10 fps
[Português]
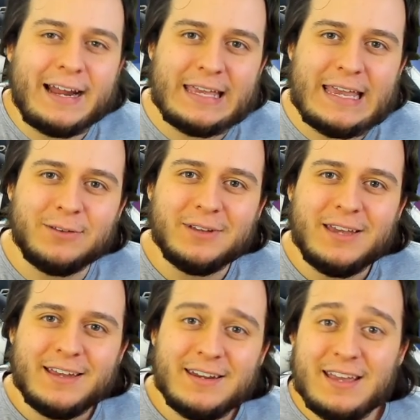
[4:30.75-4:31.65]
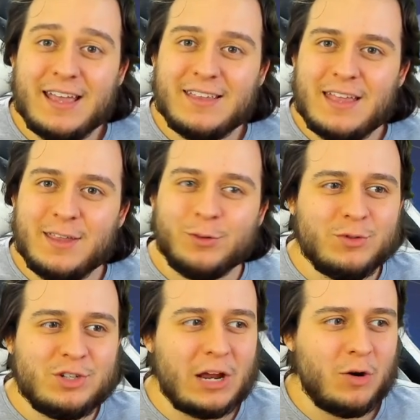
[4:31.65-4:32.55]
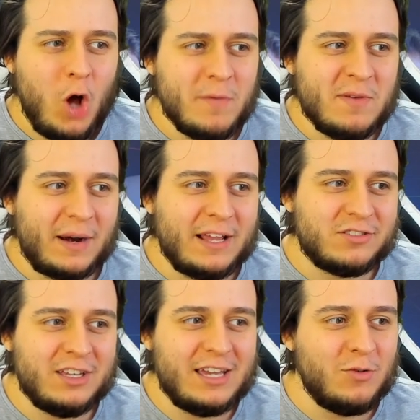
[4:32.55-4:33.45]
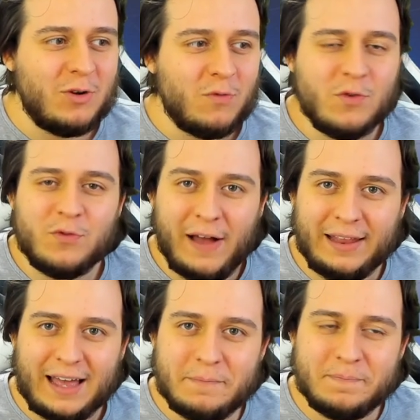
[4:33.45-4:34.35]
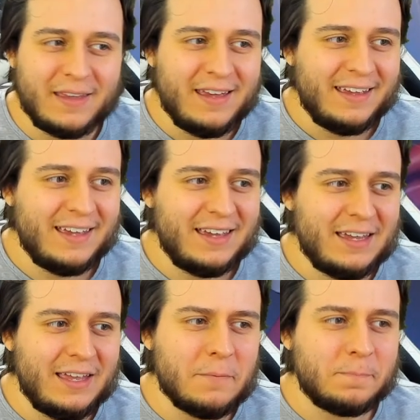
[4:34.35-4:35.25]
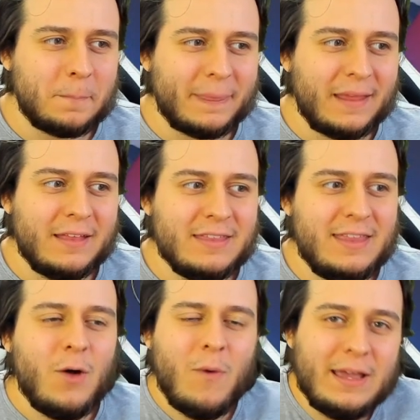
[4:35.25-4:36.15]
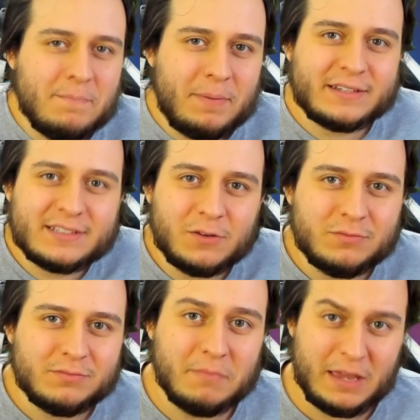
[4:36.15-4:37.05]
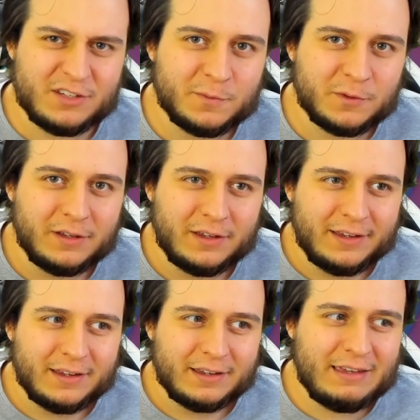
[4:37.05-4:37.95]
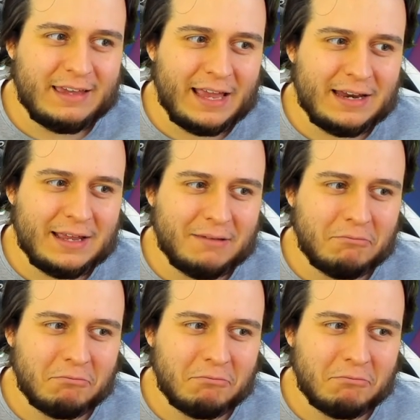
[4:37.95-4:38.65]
aquilo. Ninguém entendeu, não tinha nome para isso, ninguém nunca ouviu falar. E deu a impressão mesmo que ele